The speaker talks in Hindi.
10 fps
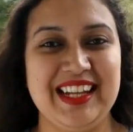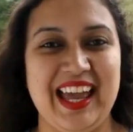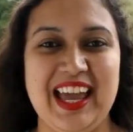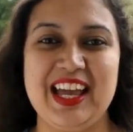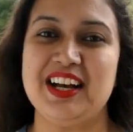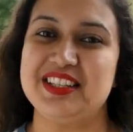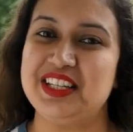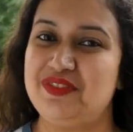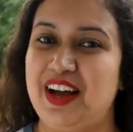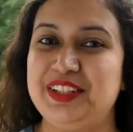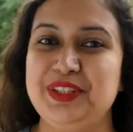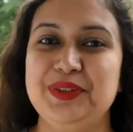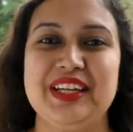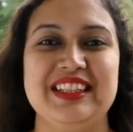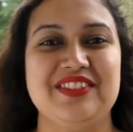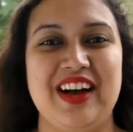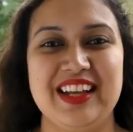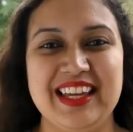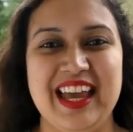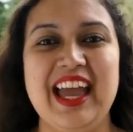हैं हसीन वादियों के दीवाने
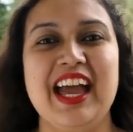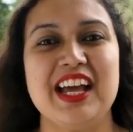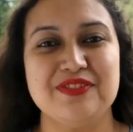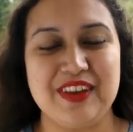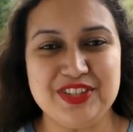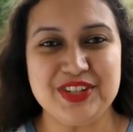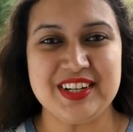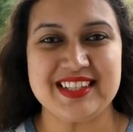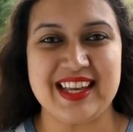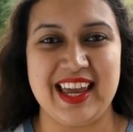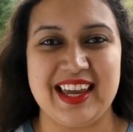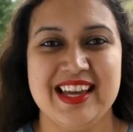हैं एडवेंचरस हैं